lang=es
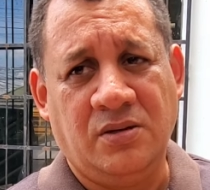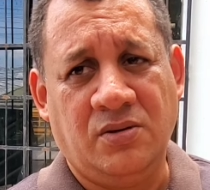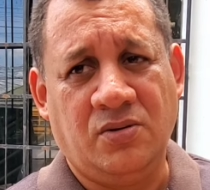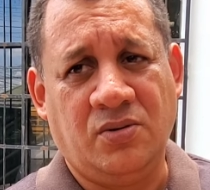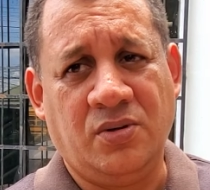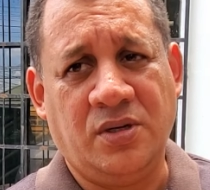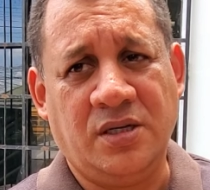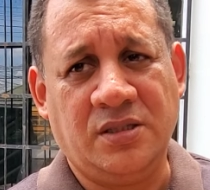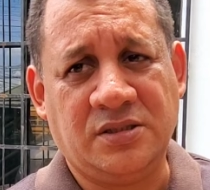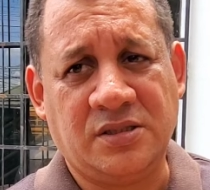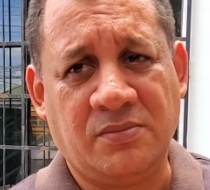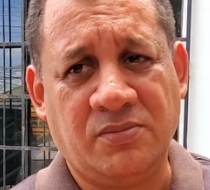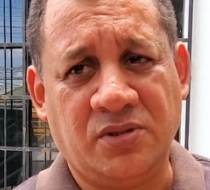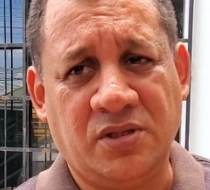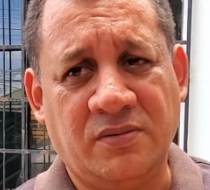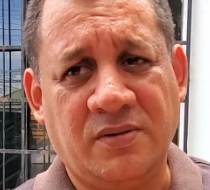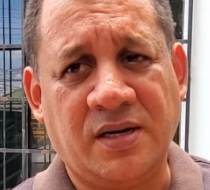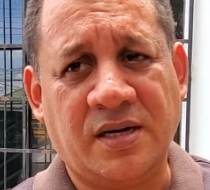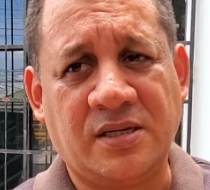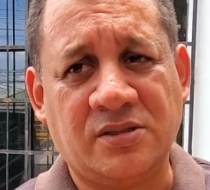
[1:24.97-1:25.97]
Hoy estamos
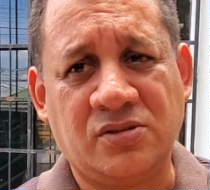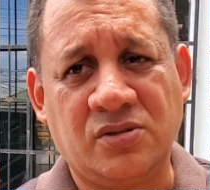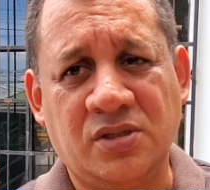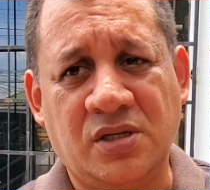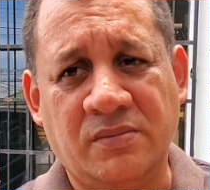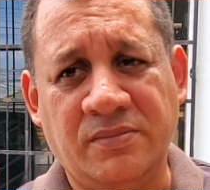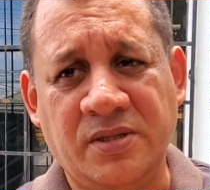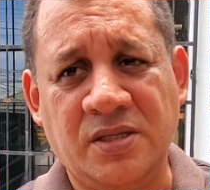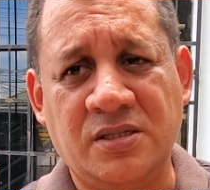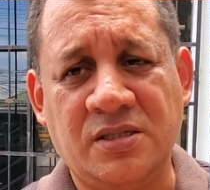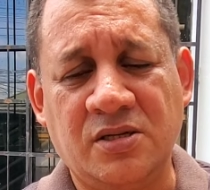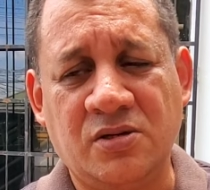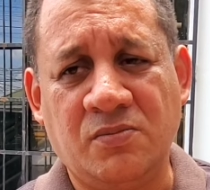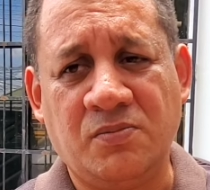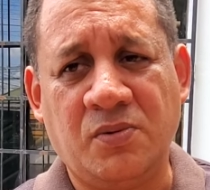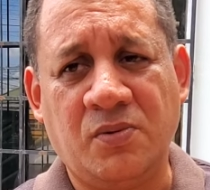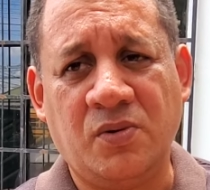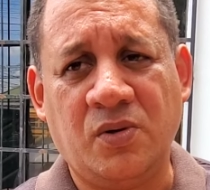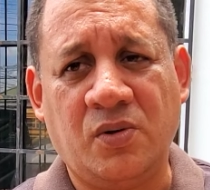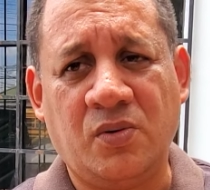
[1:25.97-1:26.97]
de vacaciones, el Ministerio
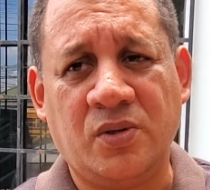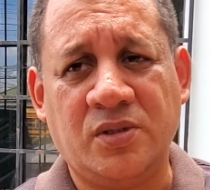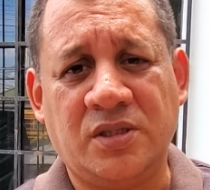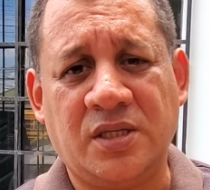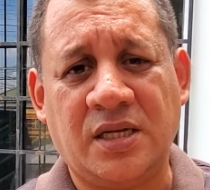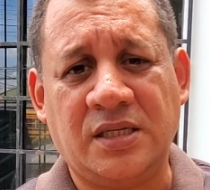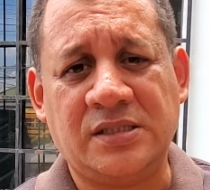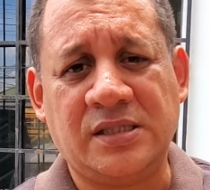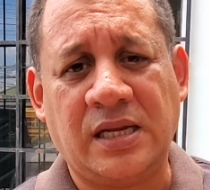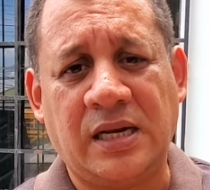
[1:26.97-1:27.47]
Público entra hasta